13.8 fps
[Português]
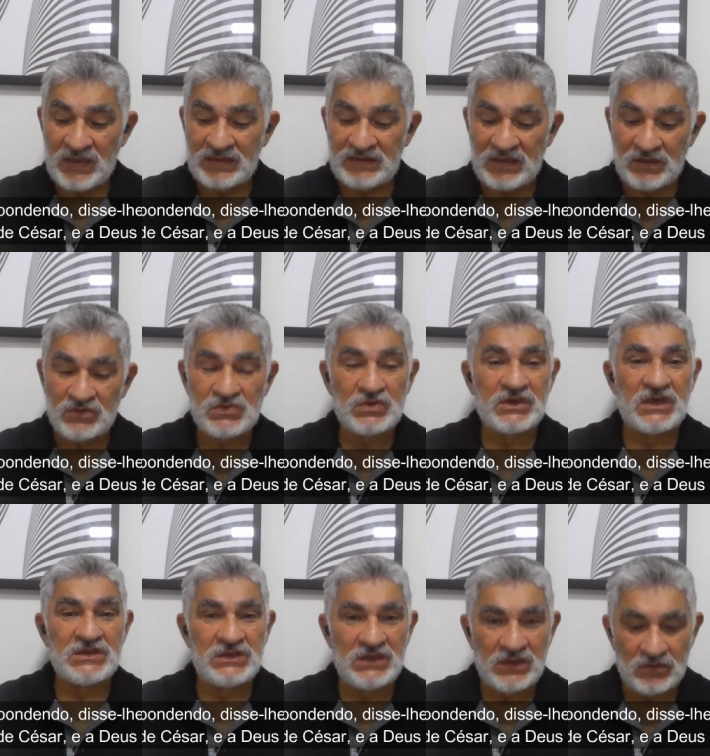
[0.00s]
e a Deus o que
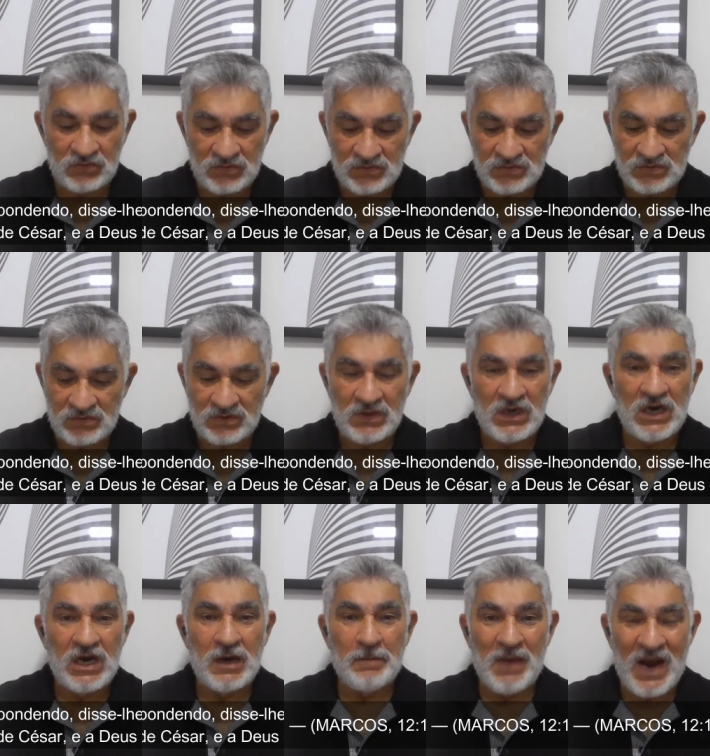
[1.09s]
é de Deus.
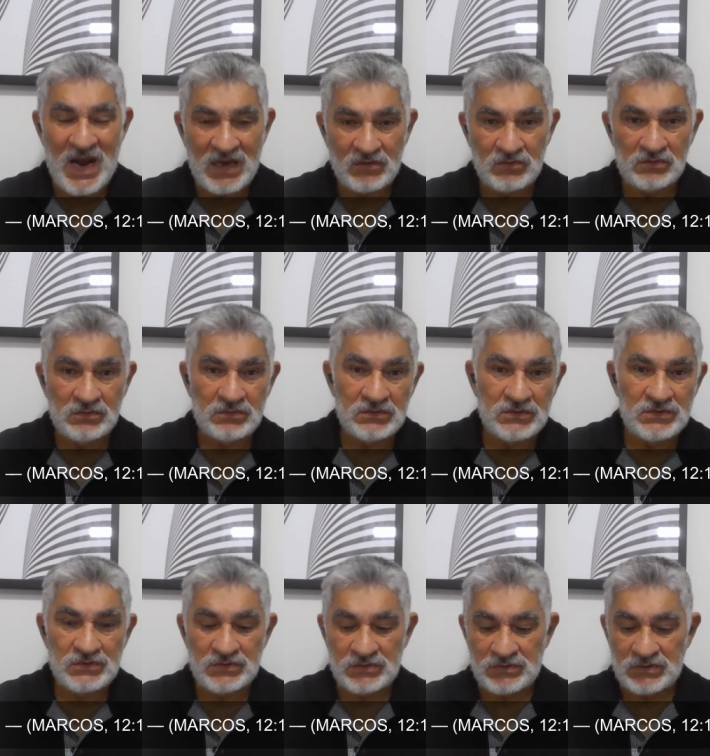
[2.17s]

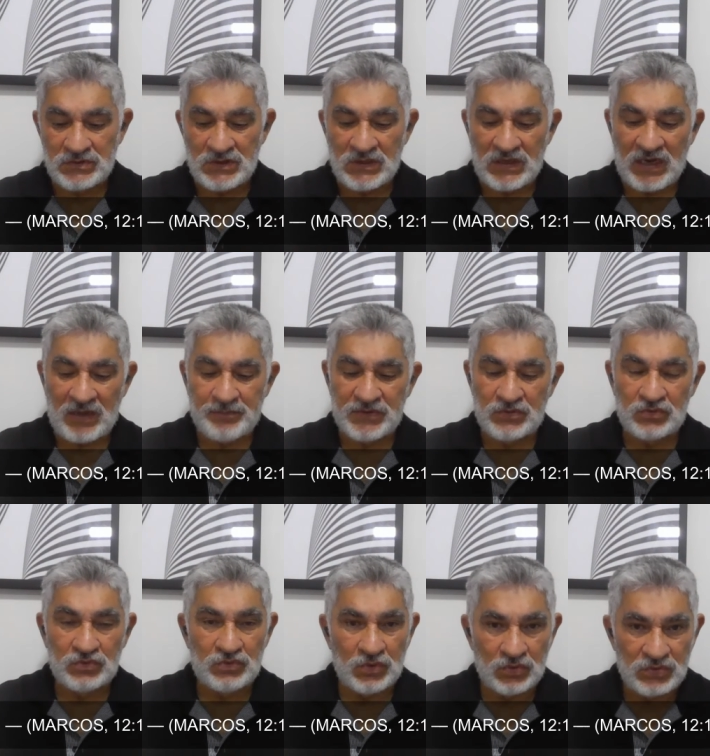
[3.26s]
Marcos,
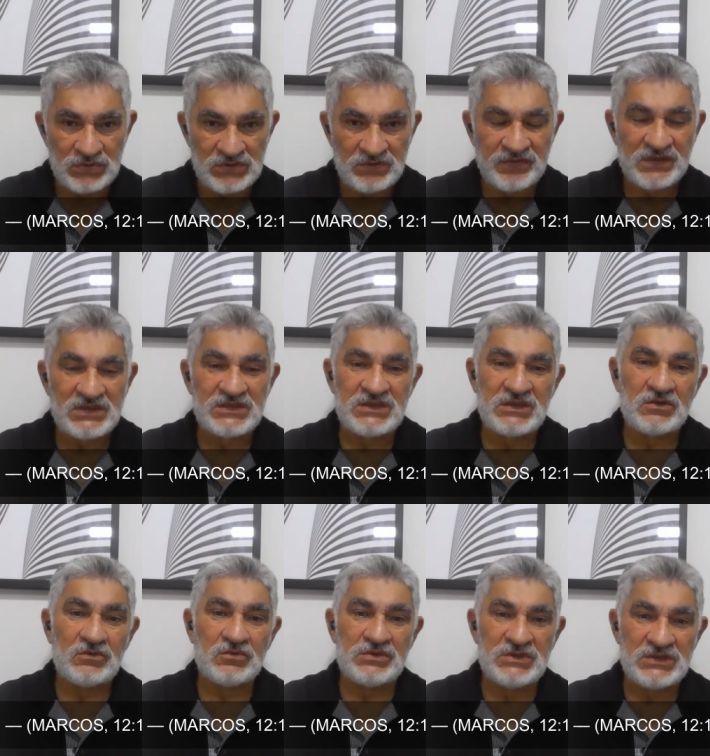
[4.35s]
capítulo 12,
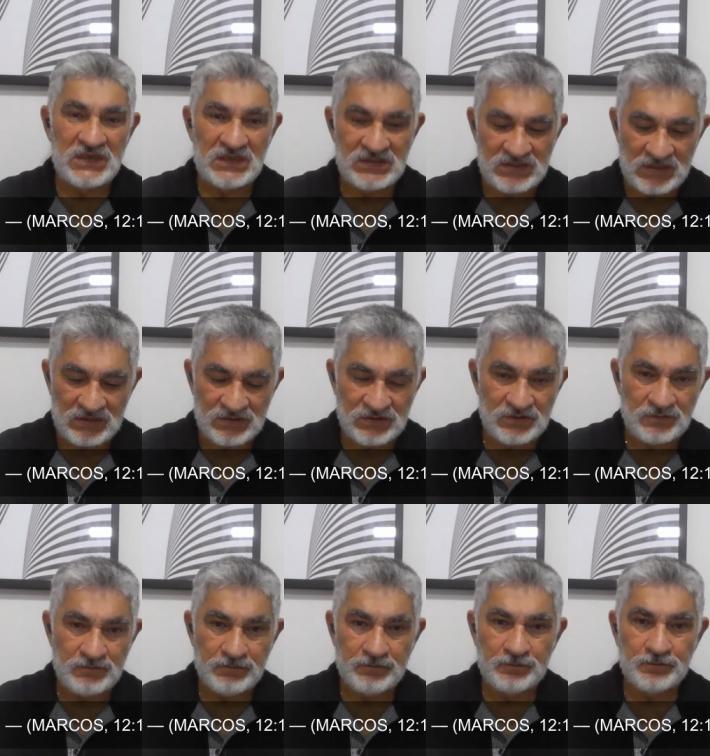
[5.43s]
versículo
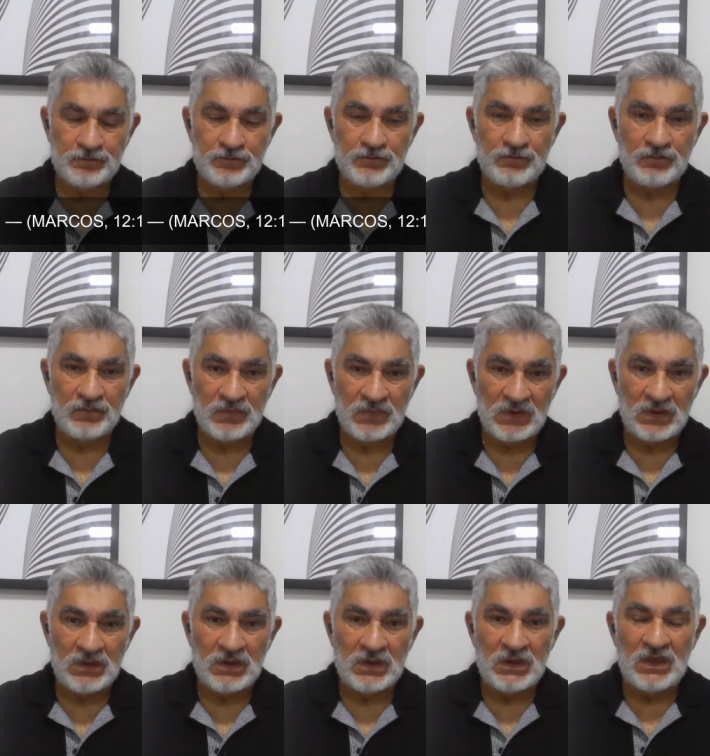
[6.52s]
17.
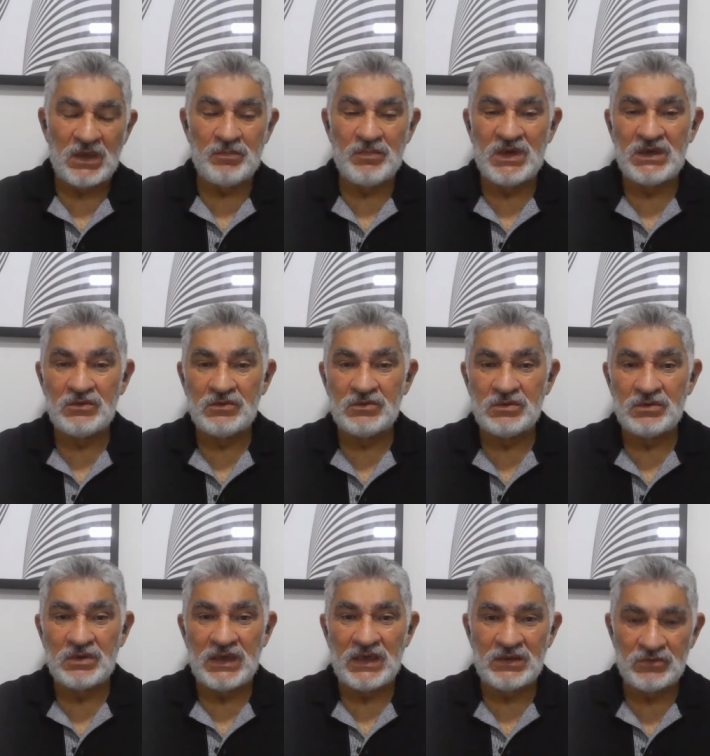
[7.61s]
Emmanuel
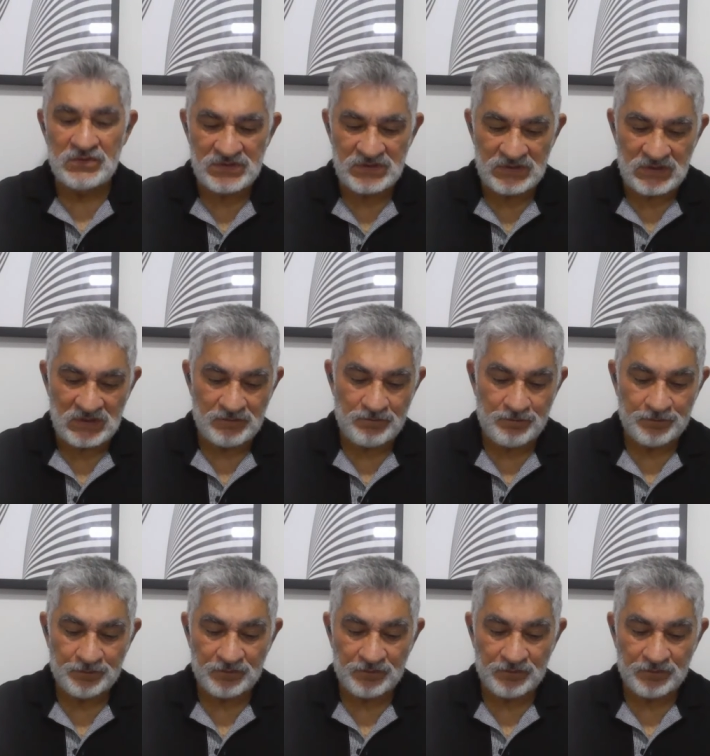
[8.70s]
elucida.